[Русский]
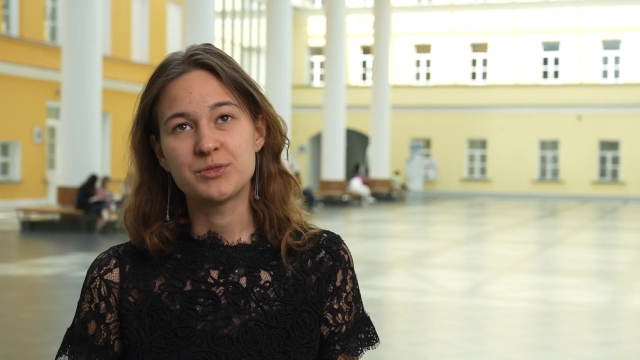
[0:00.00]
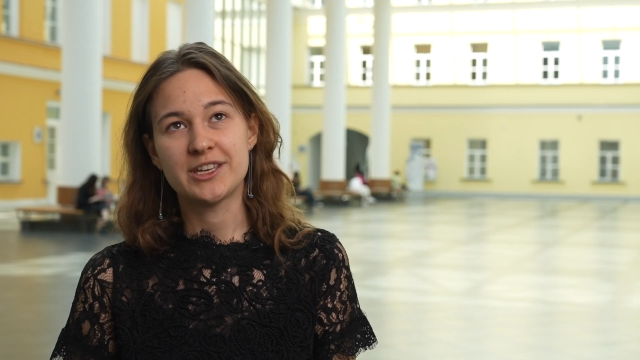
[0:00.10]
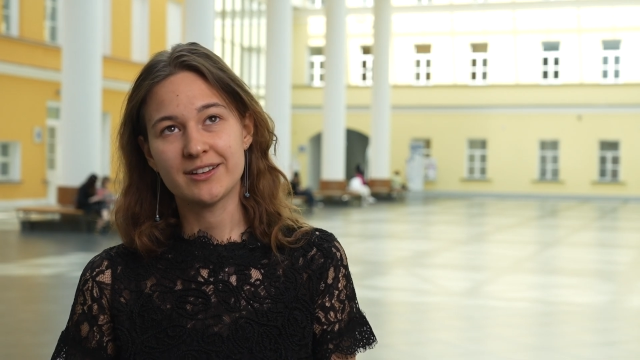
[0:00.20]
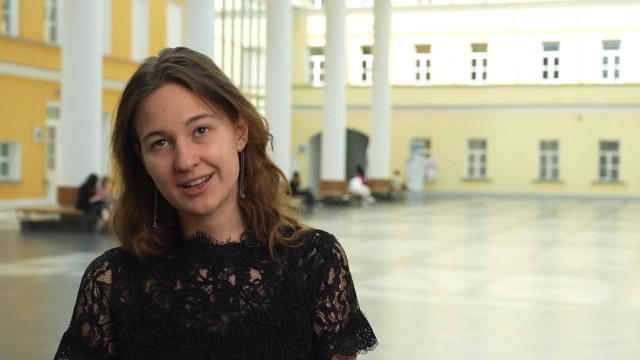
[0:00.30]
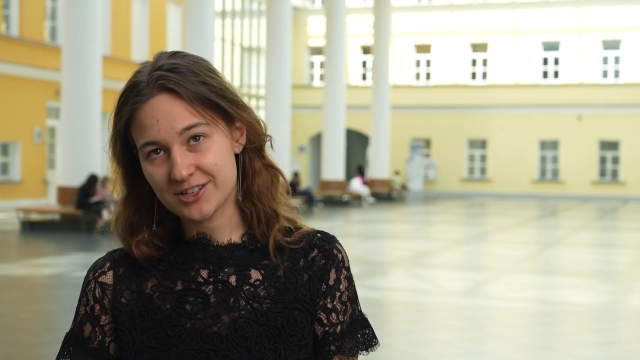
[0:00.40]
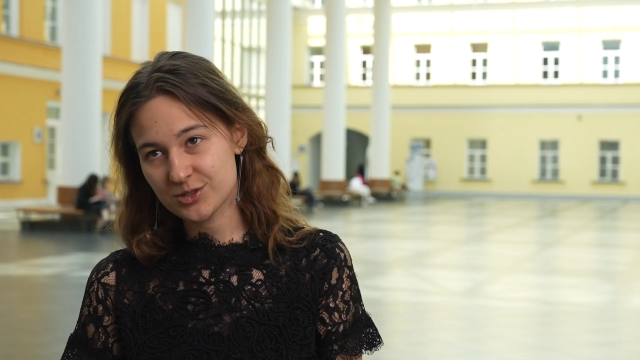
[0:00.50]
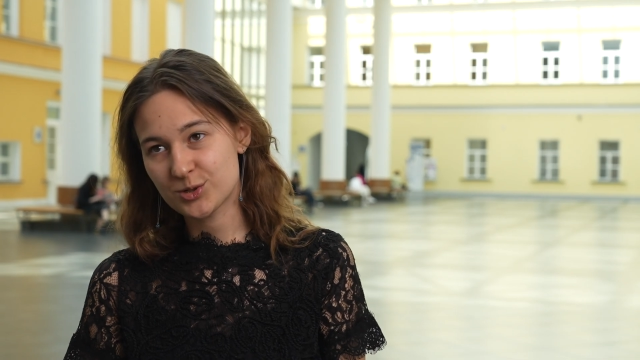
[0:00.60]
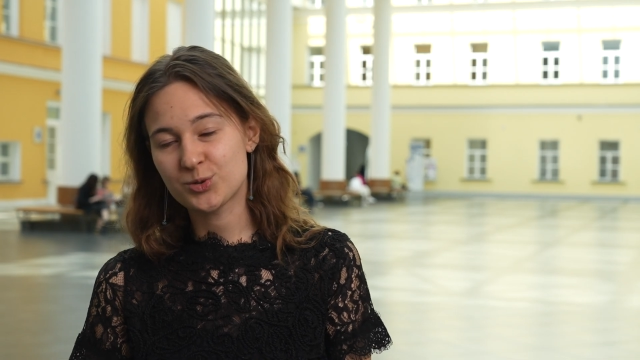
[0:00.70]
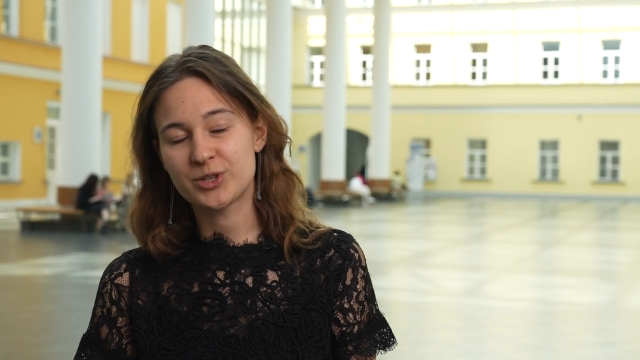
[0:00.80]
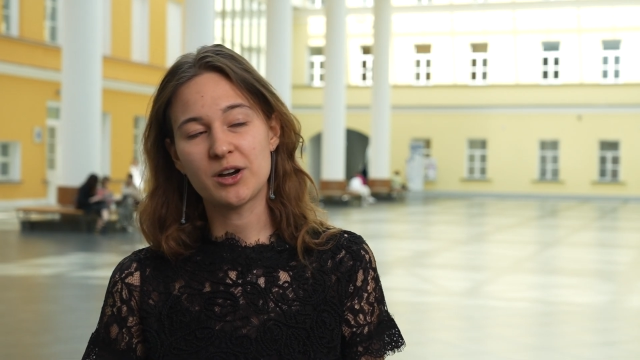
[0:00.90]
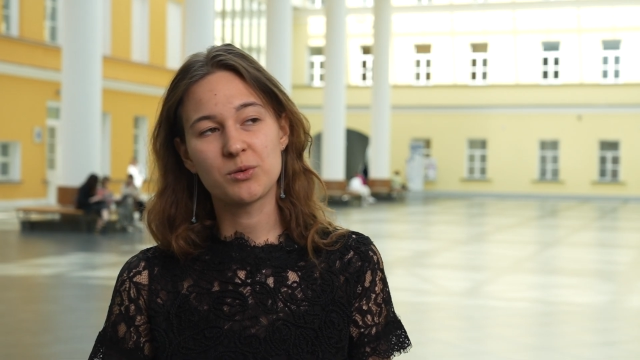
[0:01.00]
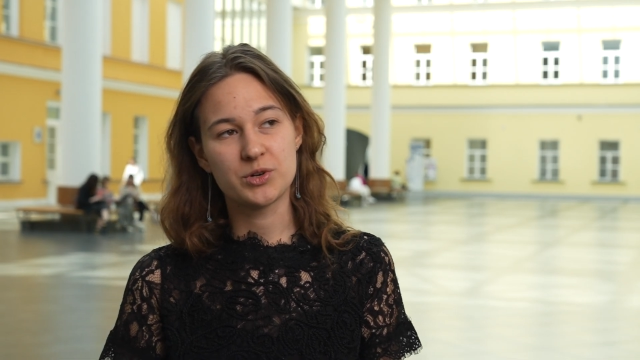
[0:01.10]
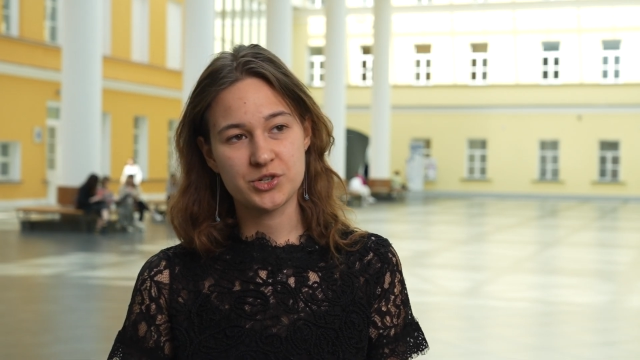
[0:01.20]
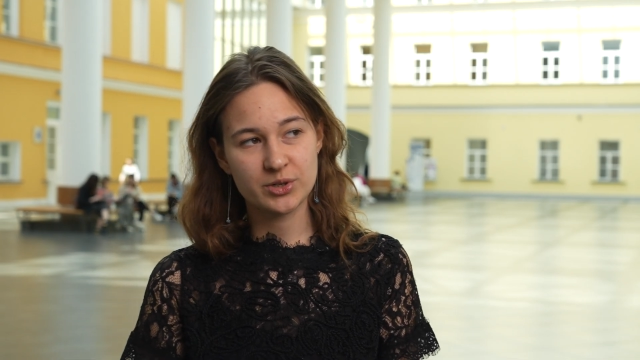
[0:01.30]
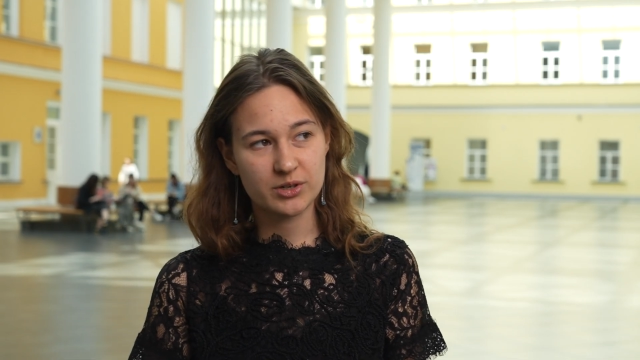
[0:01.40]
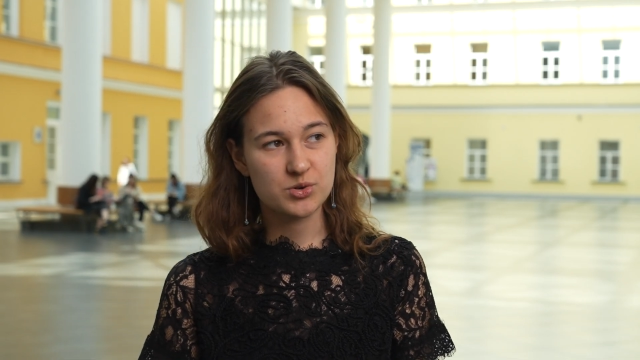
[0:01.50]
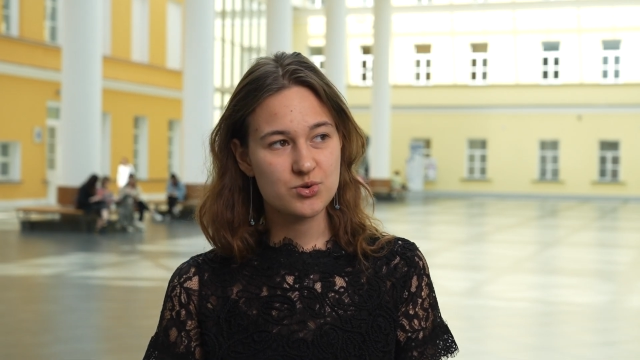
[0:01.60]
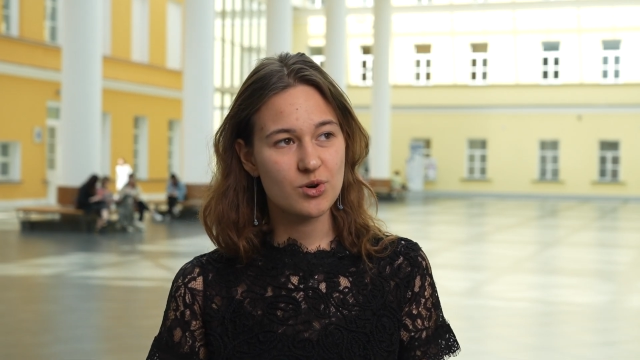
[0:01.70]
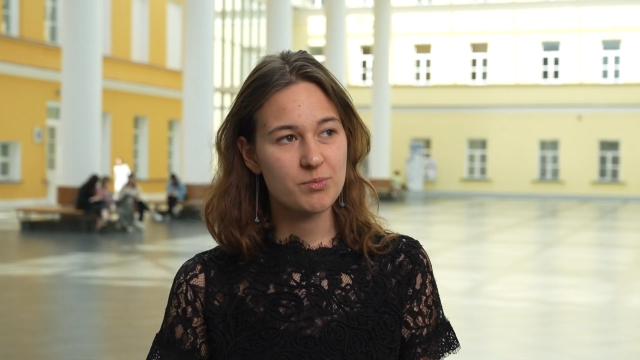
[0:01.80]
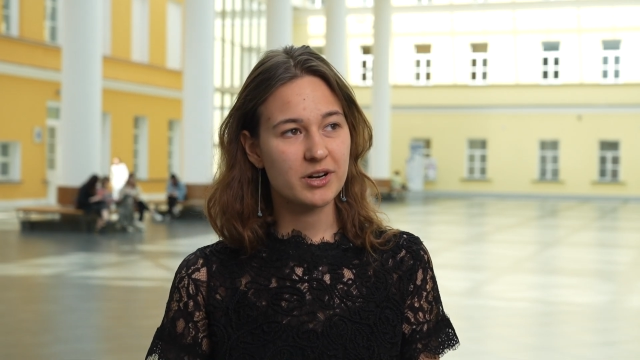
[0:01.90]
Мне кажется, что я очень
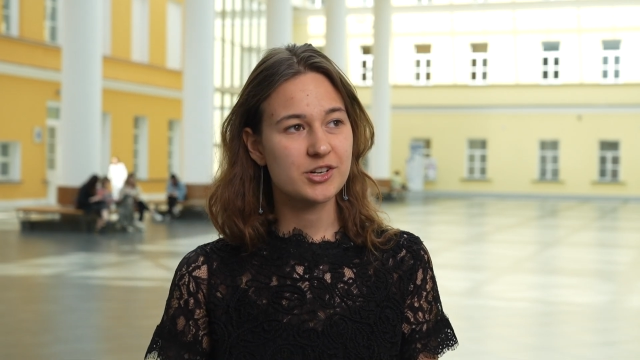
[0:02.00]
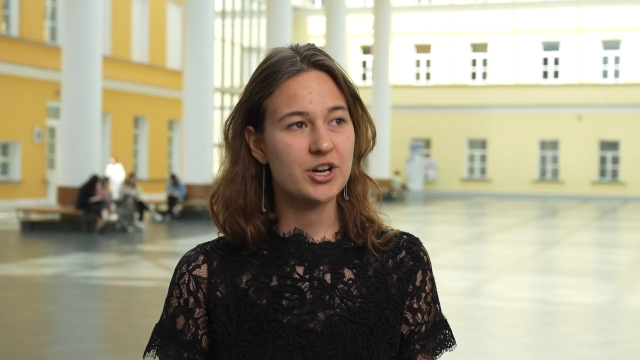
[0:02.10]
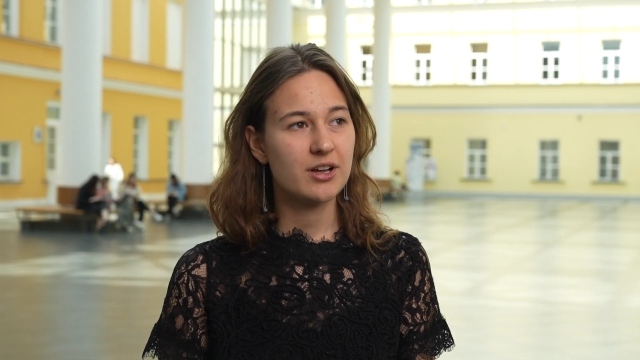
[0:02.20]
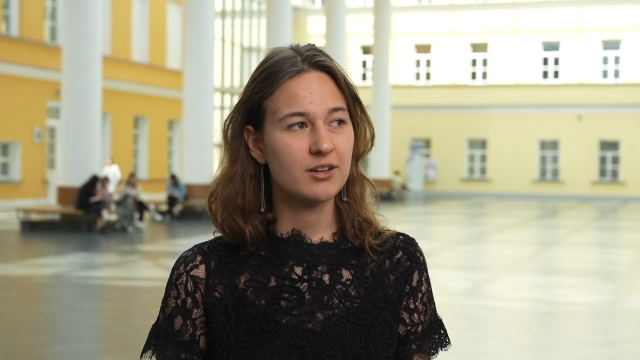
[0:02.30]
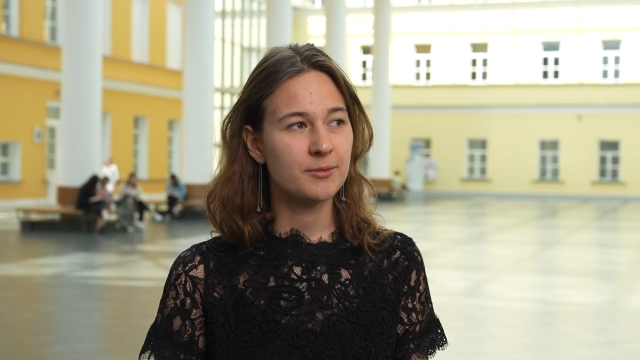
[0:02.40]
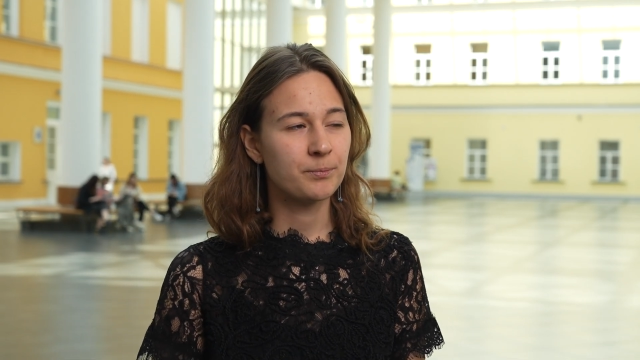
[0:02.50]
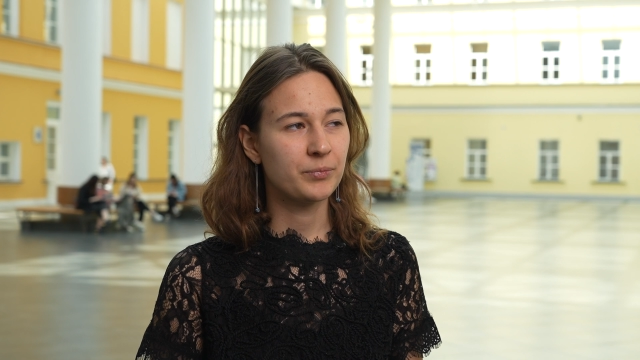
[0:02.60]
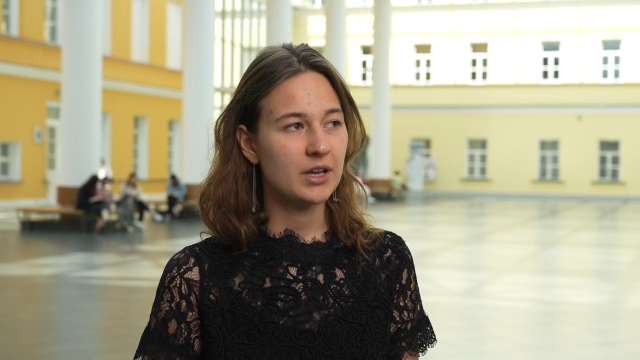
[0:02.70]
хорошо прокачала,